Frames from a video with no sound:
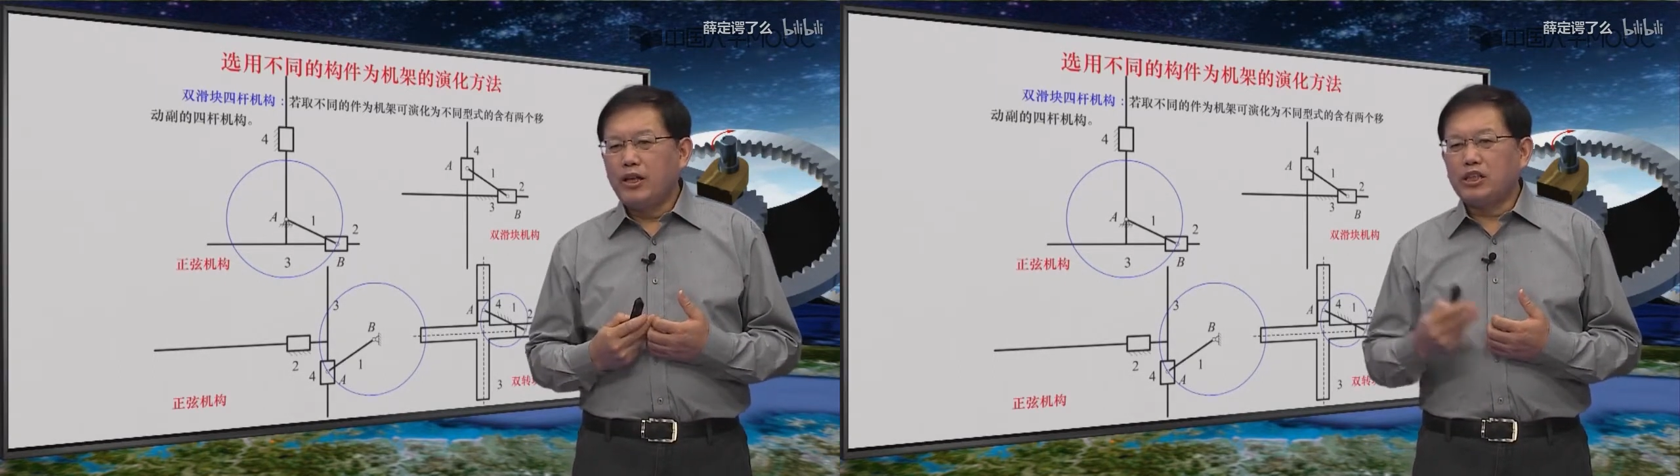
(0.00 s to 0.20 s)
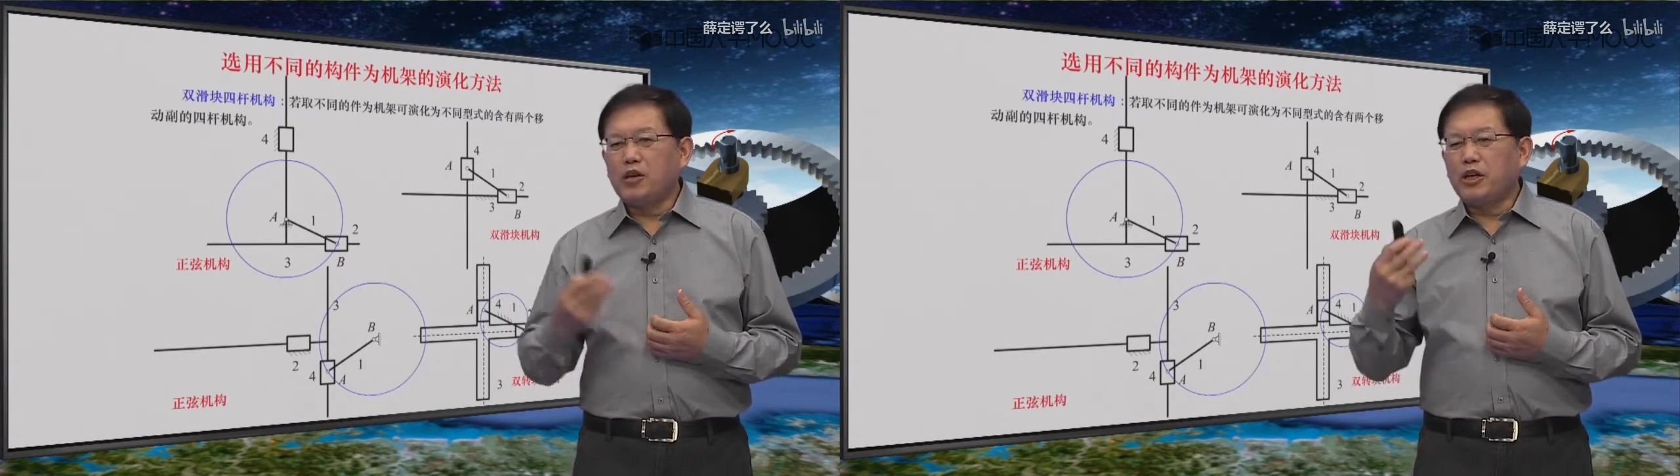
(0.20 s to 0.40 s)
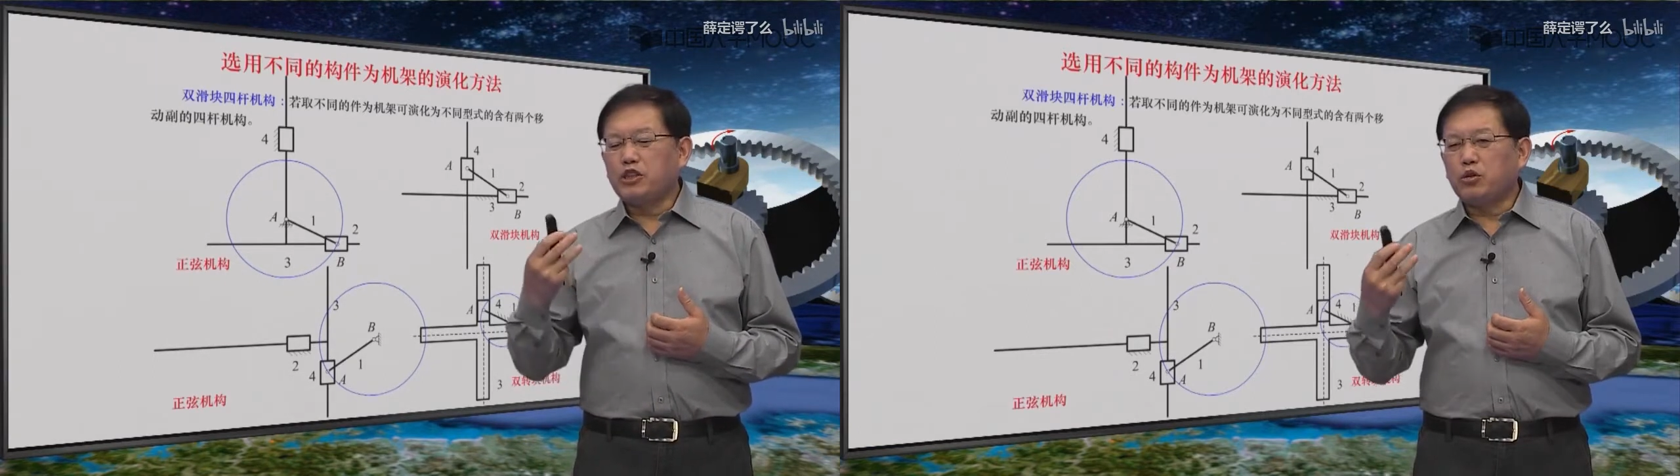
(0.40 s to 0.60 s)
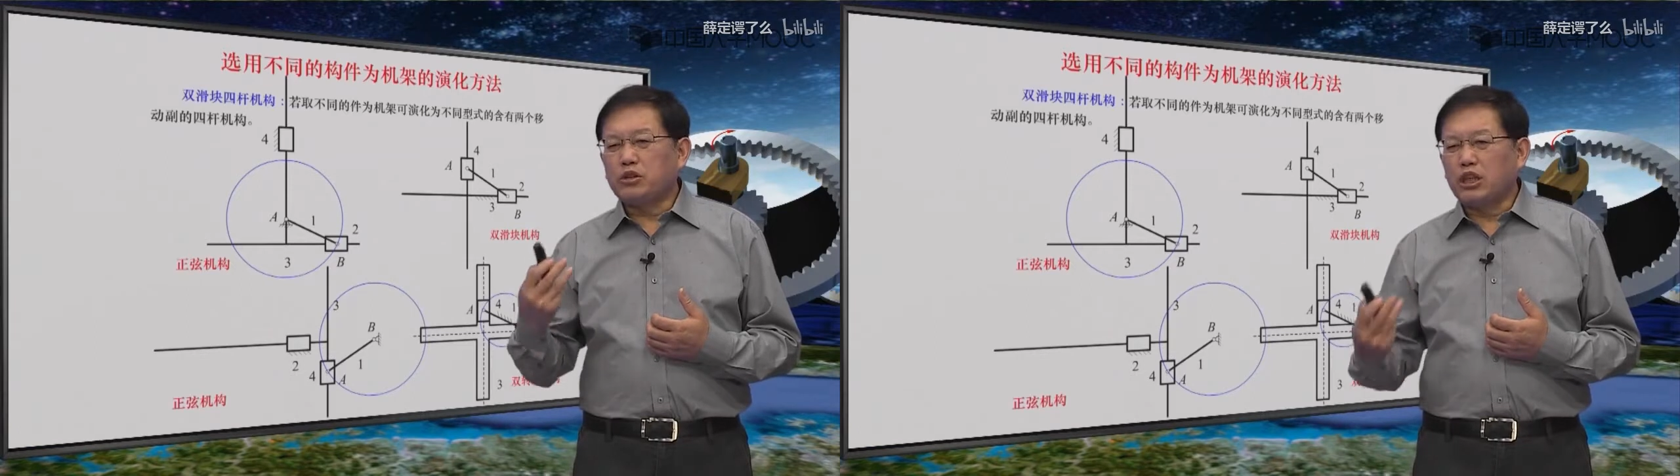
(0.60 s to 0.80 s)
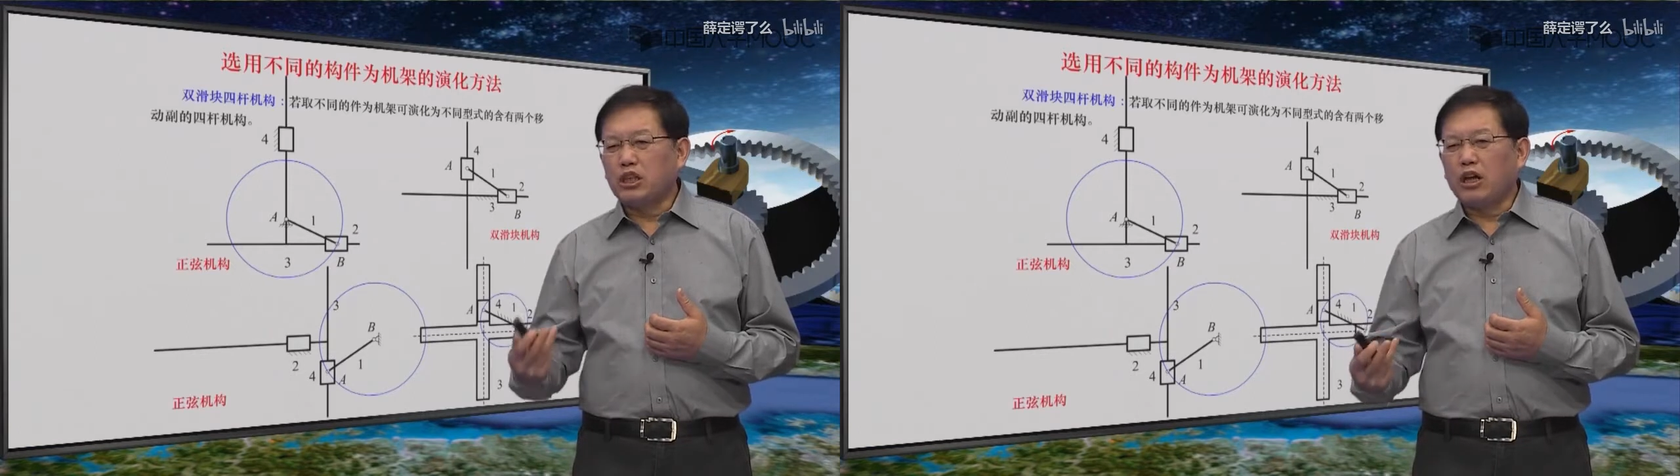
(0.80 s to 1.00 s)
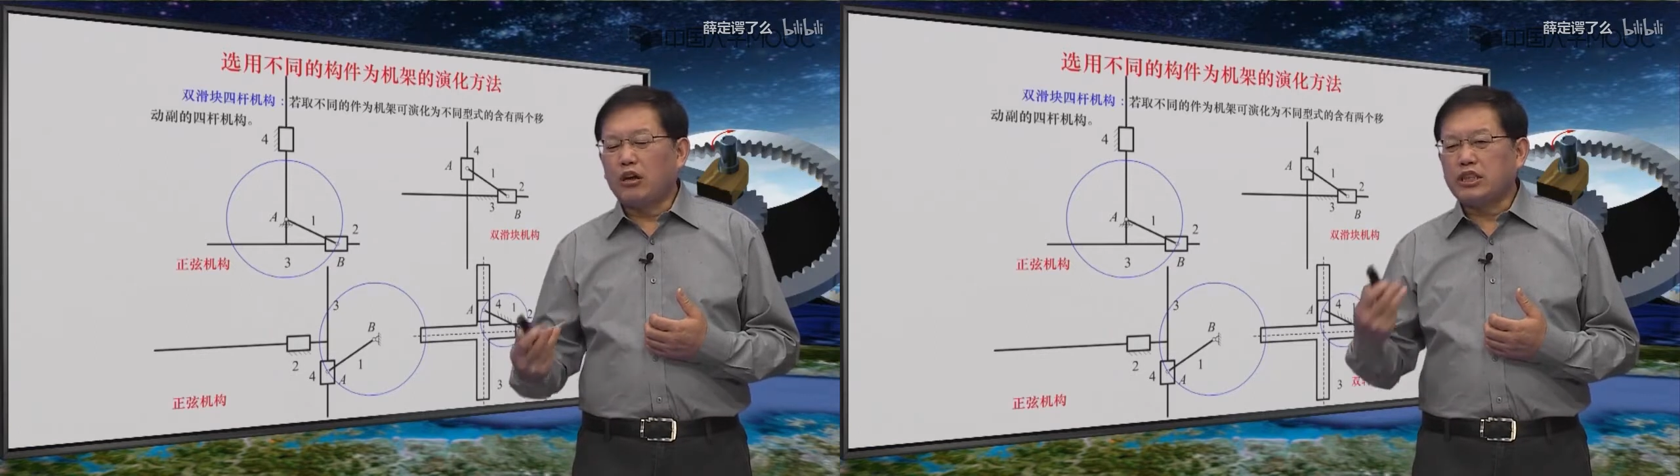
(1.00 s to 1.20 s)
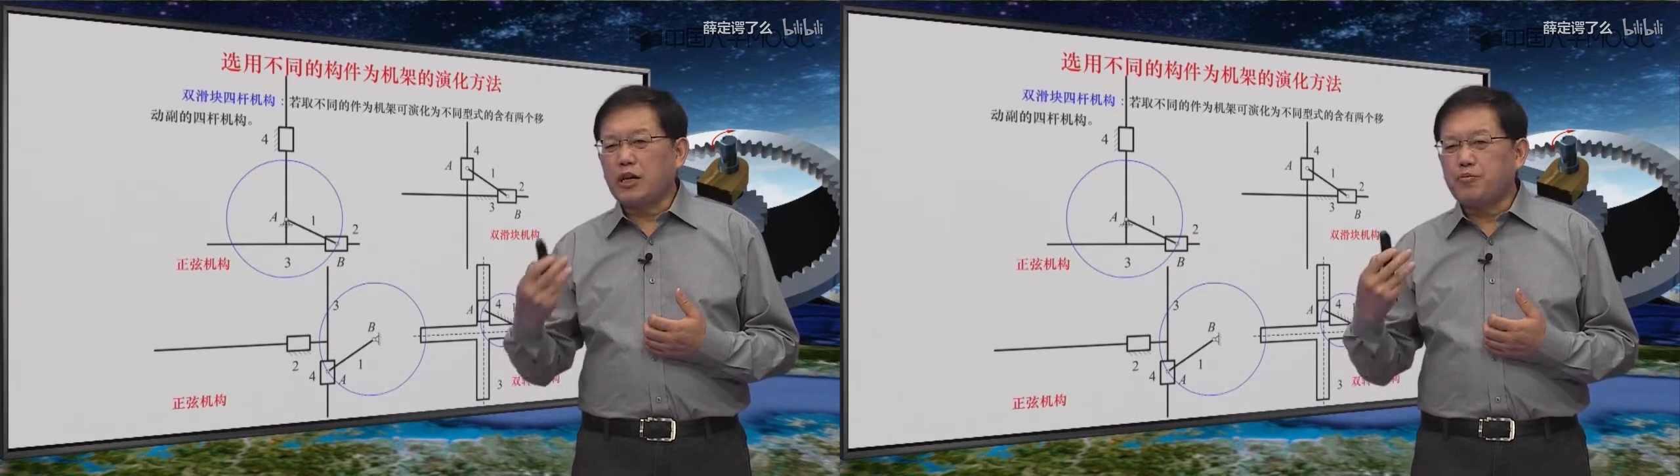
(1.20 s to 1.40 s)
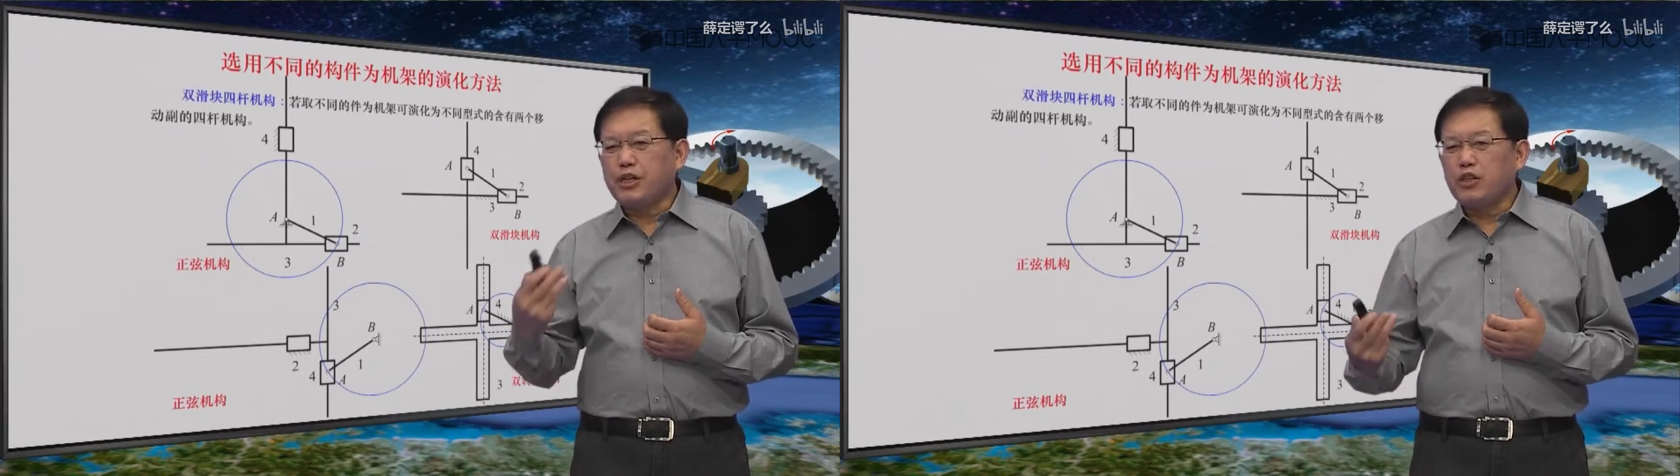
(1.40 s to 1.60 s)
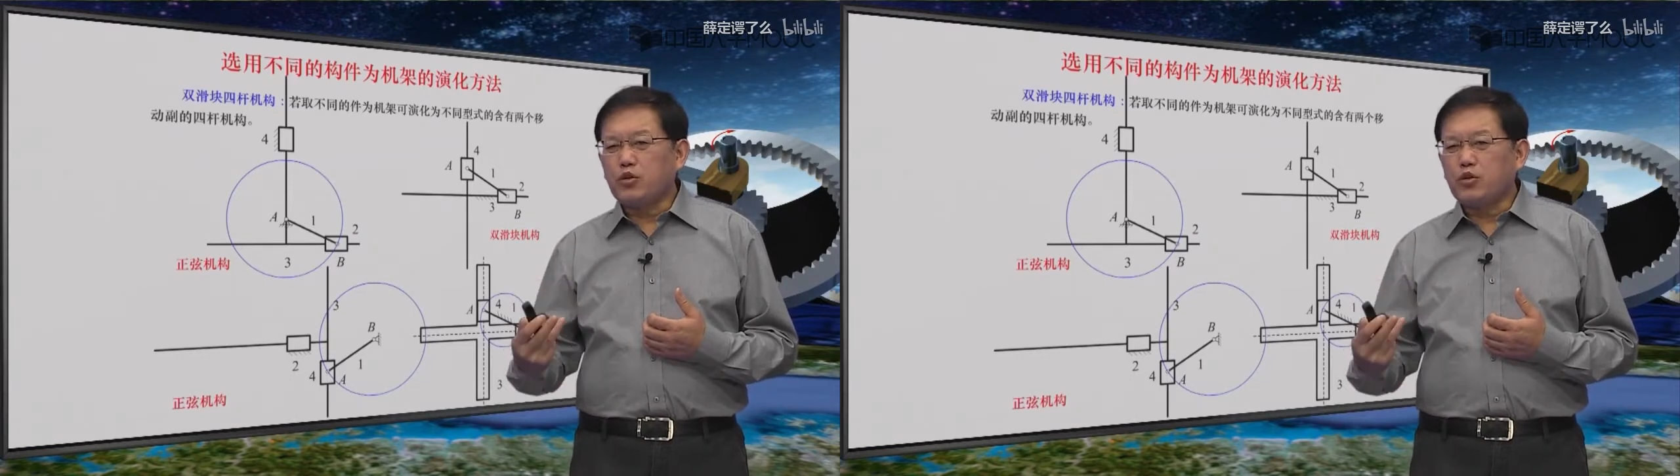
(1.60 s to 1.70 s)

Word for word: 那么就得到在 B